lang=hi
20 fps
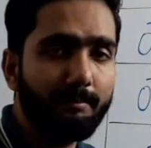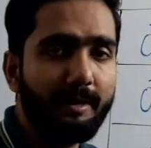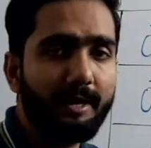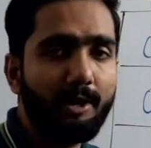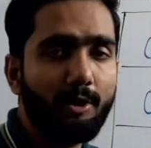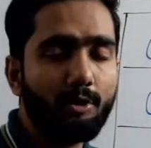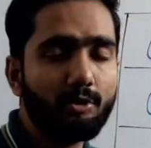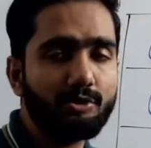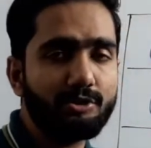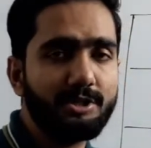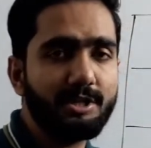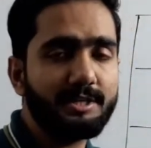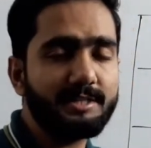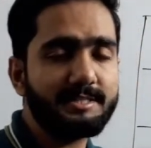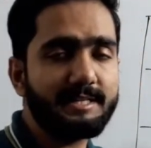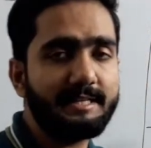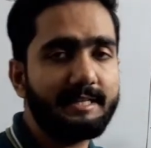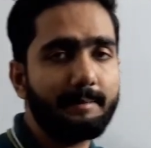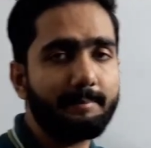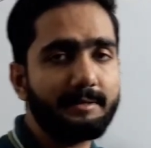मैं ऑक्सीजन
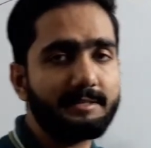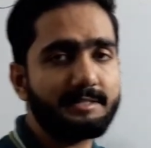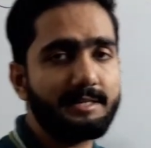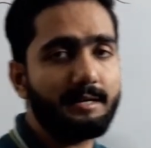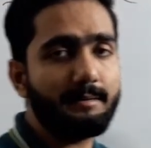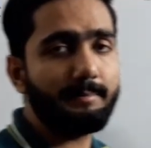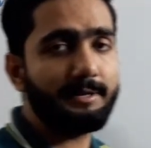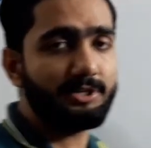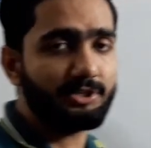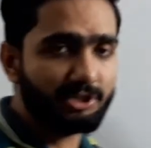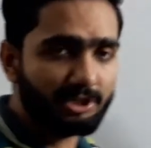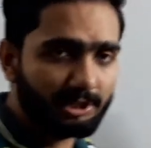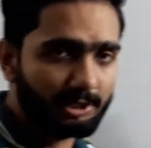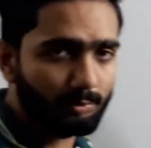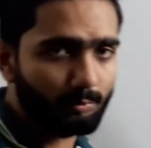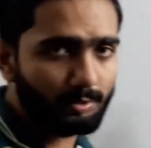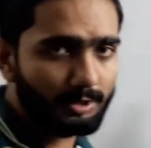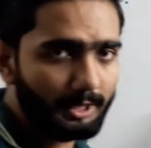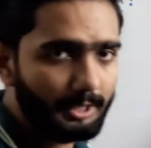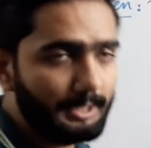के साथ आपके यहाँ मेंशन
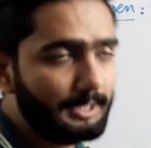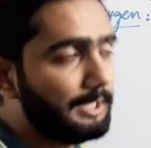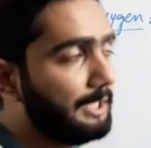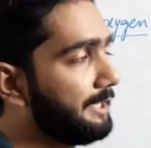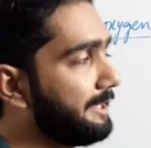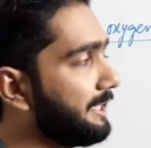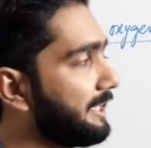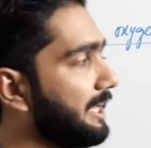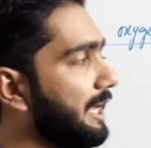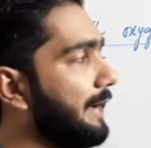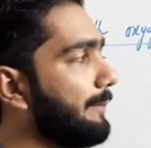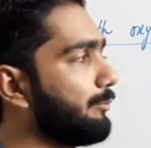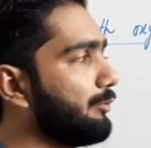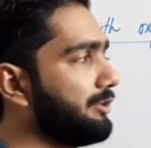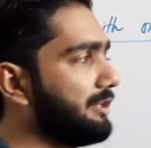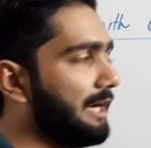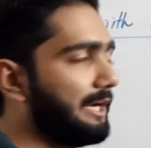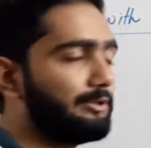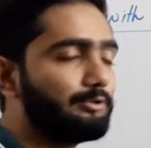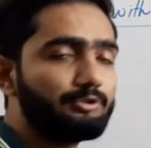करूँगा ताकि आपको
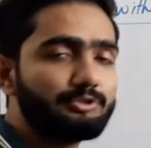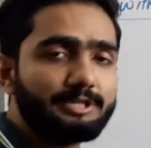याद हो